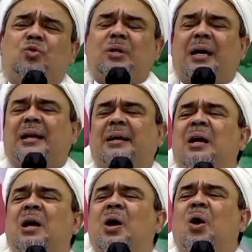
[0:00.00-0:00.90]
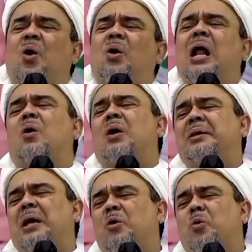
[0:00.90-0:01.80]
saudara
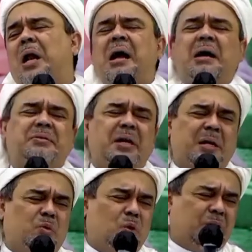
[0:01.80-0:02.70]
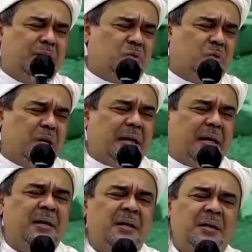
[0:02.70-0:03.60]
orang-orang yang kurang ajar mulutnya saudara
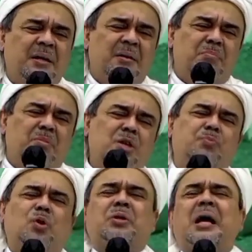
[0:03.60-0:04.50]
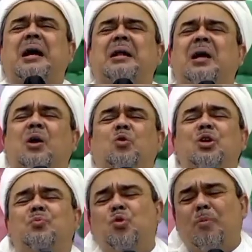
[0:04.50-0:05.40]
menyebutkan kalau
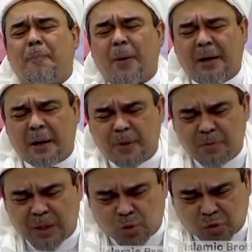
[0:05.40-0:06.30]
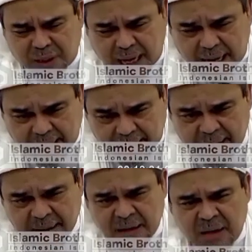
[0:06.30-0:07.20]
ibu bapak nabi masuk
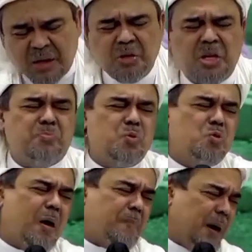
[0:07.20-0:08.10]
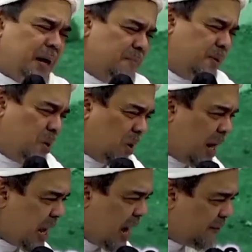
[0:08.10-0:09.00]
neraka ibu bapak Nabi
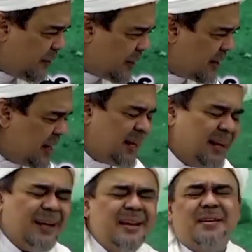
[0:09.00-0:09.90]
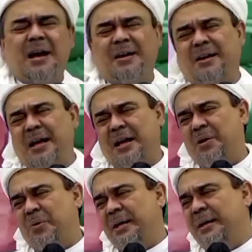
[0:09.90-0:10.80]
orang kafir.
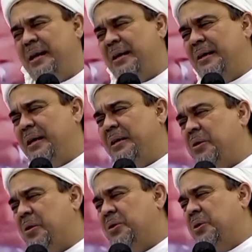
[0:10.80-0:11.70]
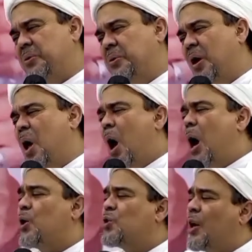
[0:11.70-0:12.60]
Innalillahi wa inna ilaihi roji'un.
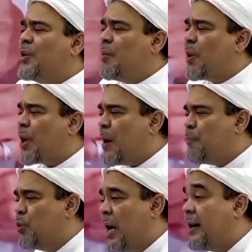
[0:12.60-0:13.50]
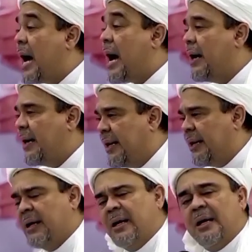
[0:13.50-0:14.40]
Alasannya mereka punya
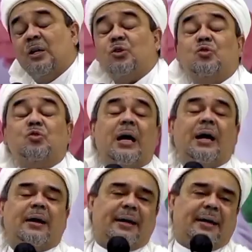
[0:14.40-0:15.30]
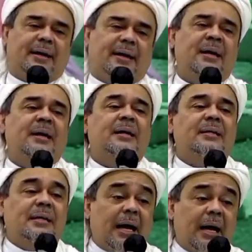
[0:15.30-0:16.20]
dalil. Saudara,
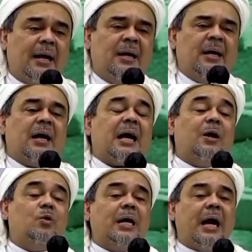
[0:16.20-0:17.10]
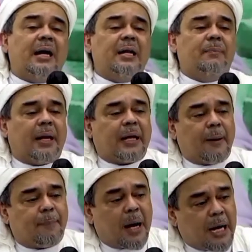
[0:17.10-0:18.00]
ya kalau dalil
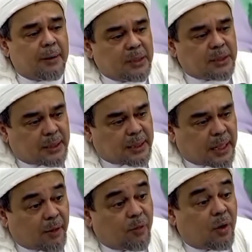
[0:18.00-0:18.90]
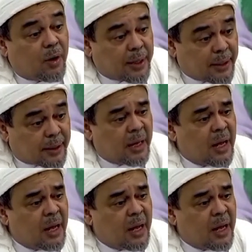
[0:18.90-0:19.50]
mereka pahami secara zahir,